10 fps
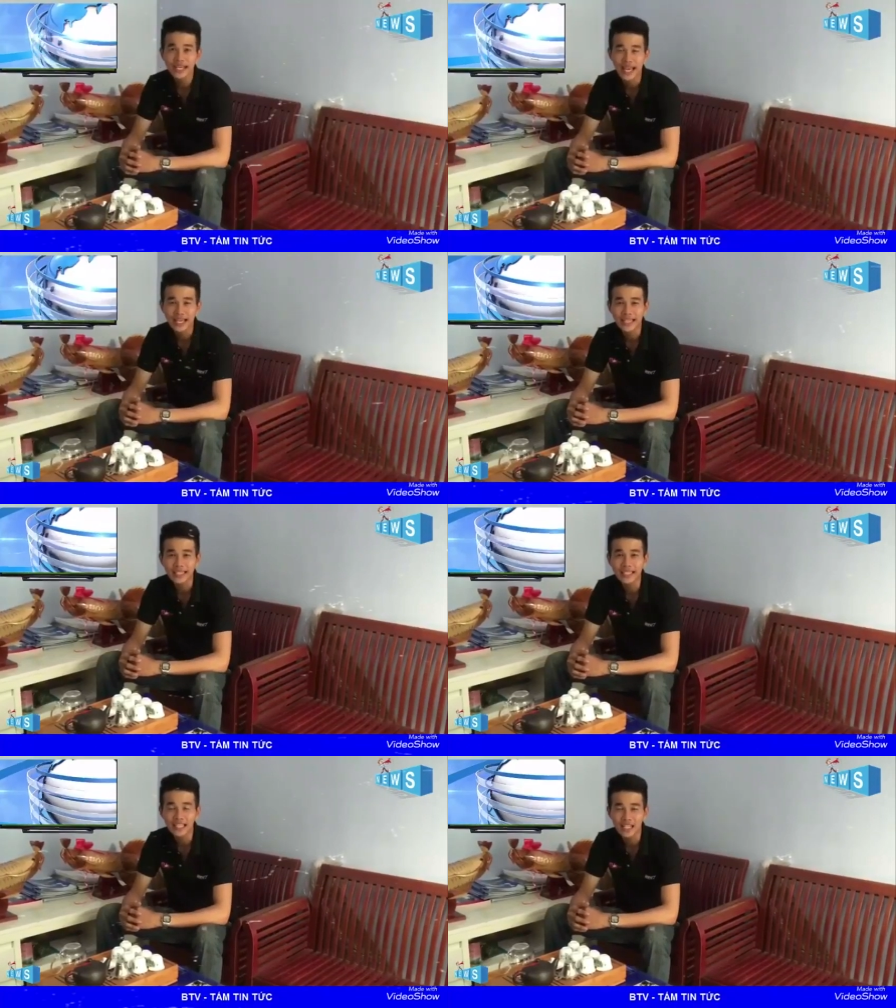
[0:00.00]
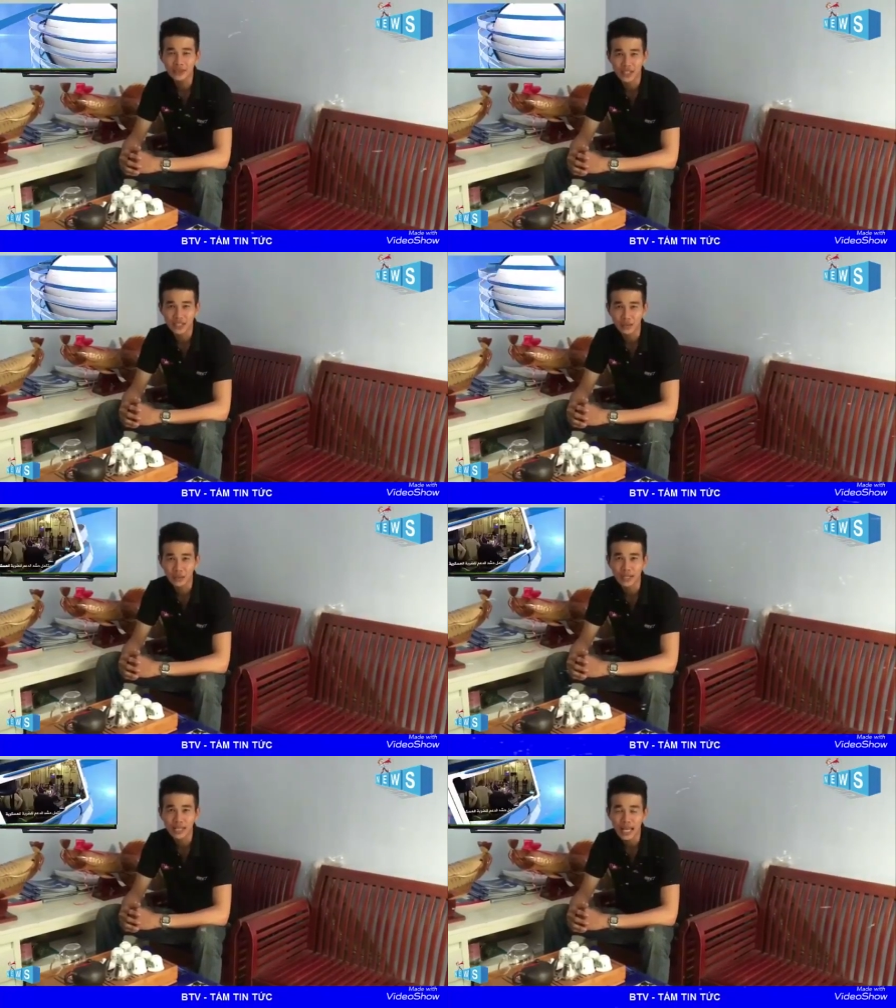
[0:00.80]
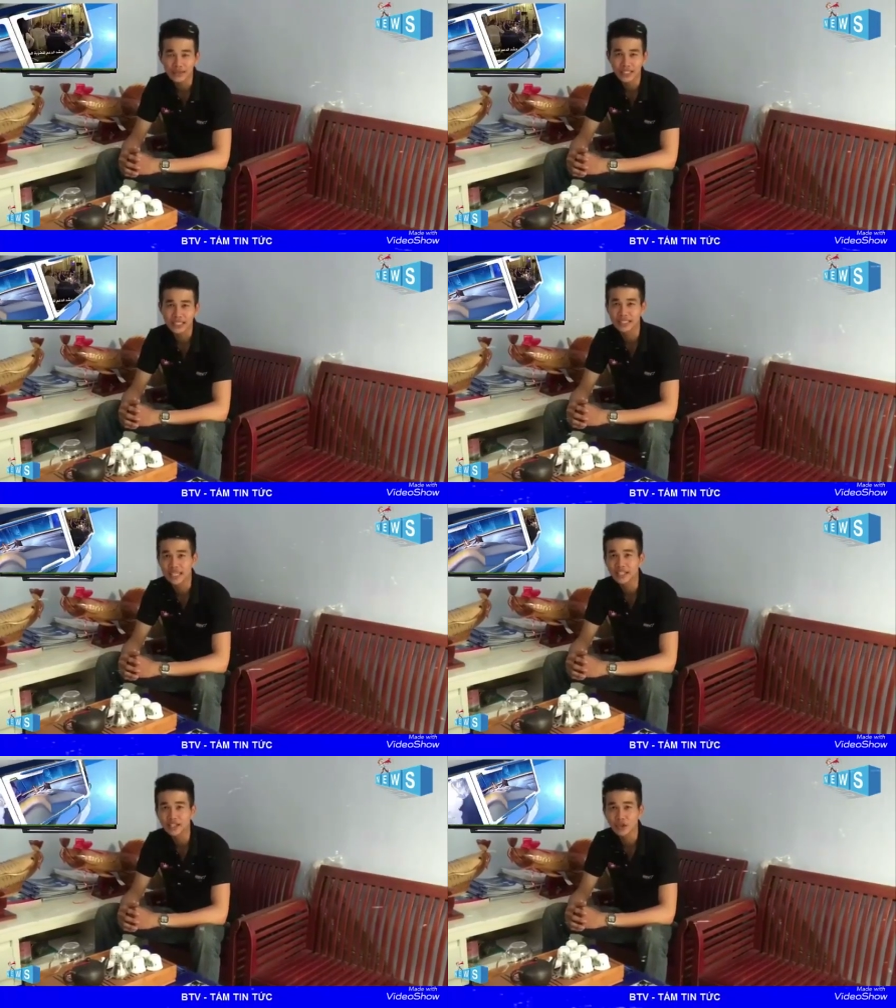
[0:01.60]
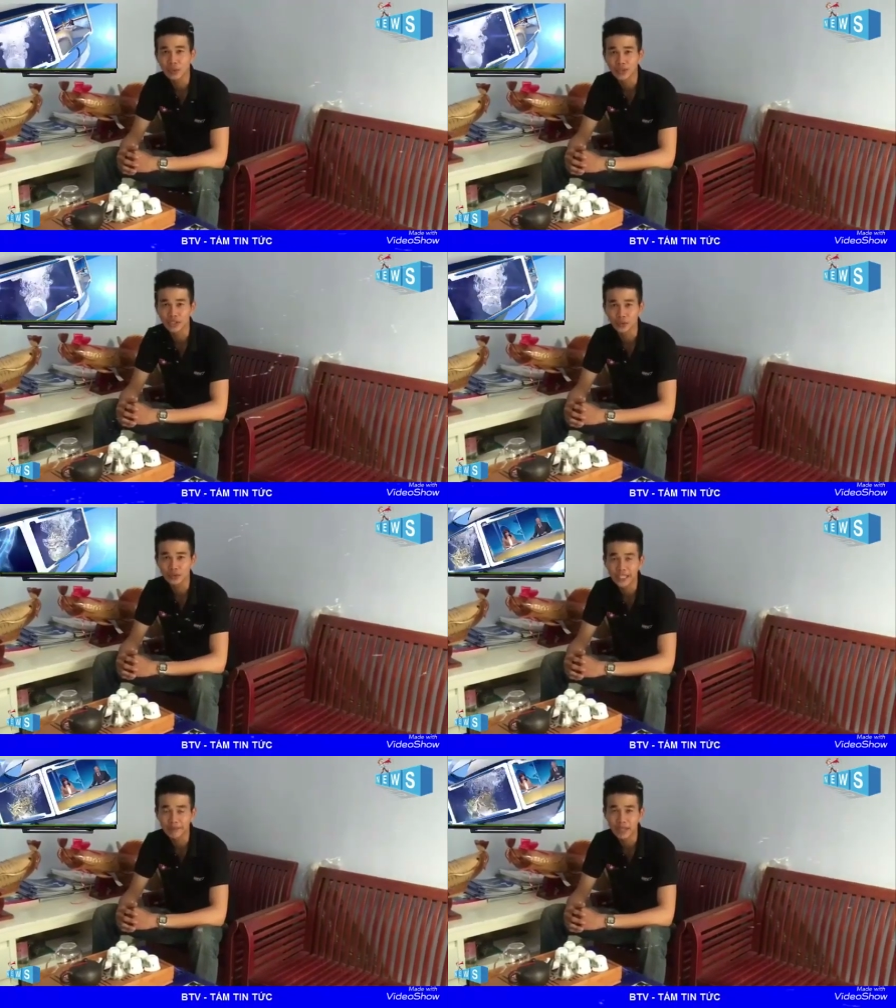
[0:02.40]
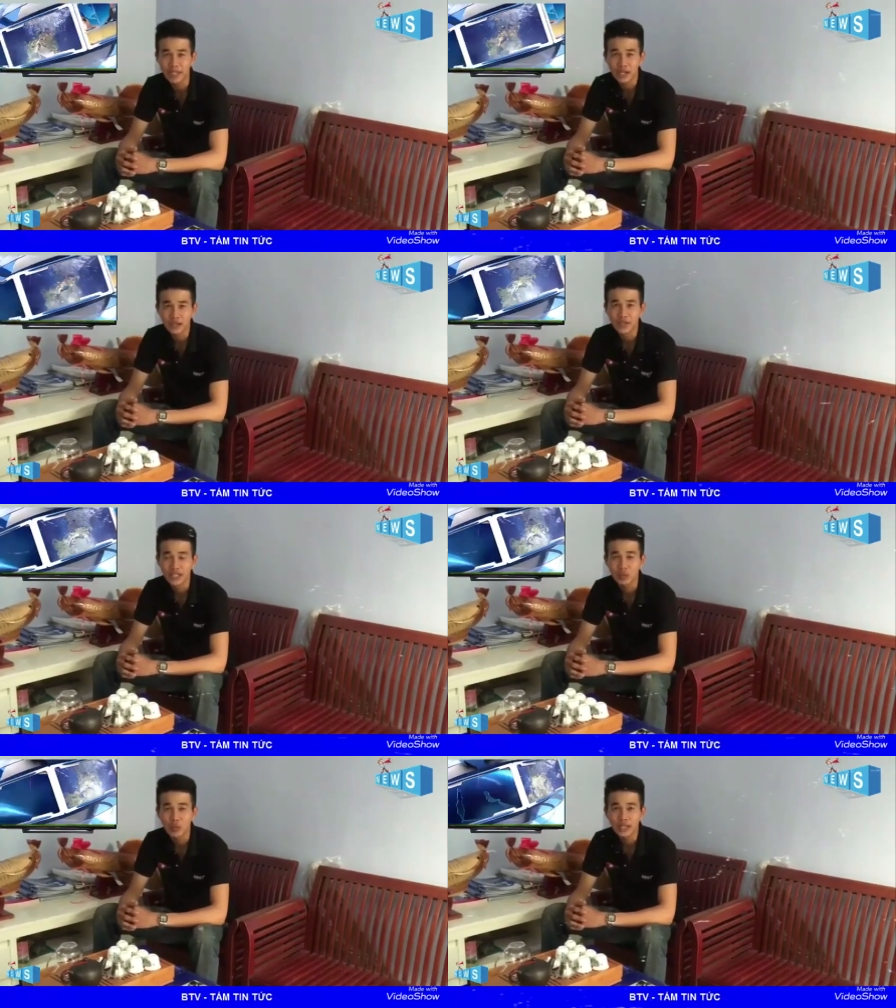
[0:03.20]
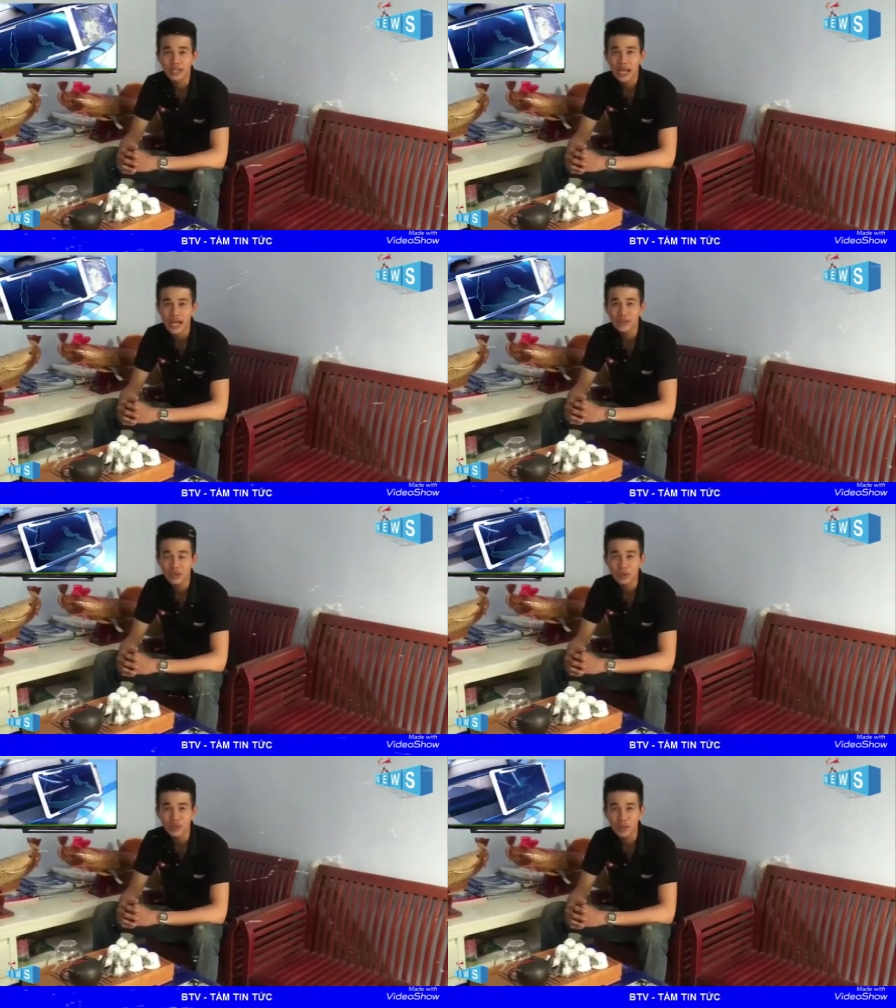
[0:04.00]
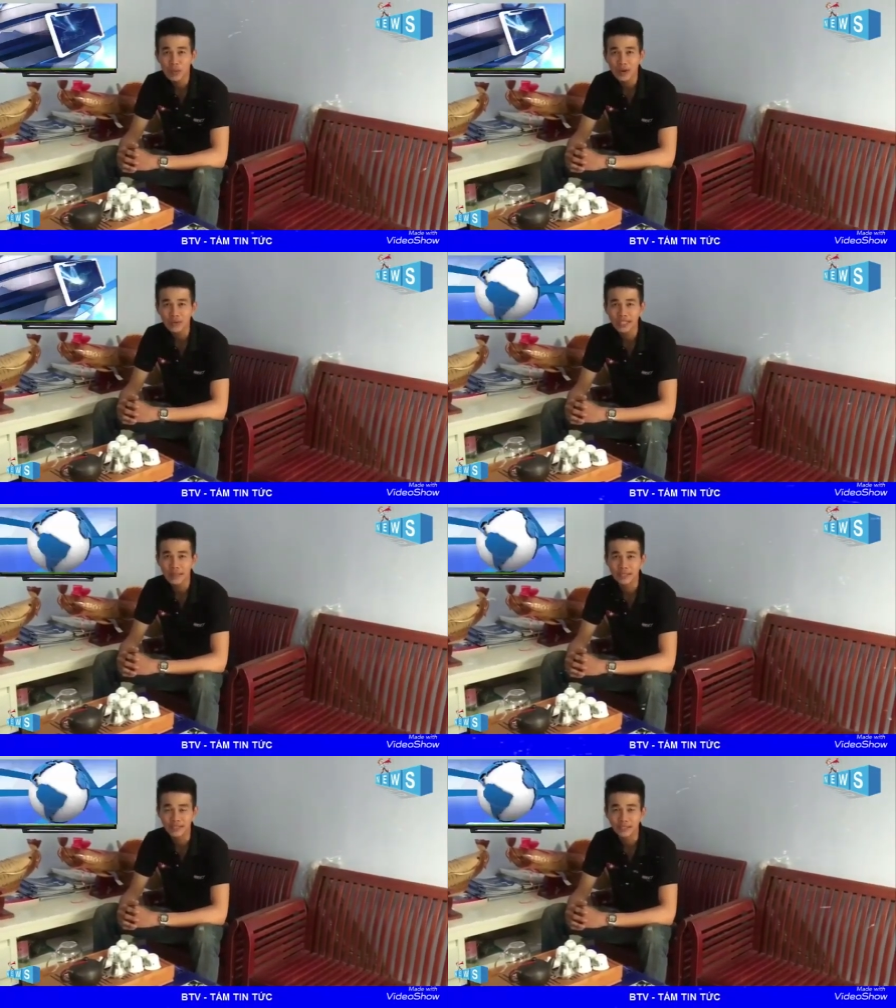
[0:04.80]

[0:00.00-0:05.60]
hay hãy đăng ký kênh và đừng quên like và chia sẻ để cho mọi người cùng xem và đừng quên ấn vào nút thông báo để cập nhật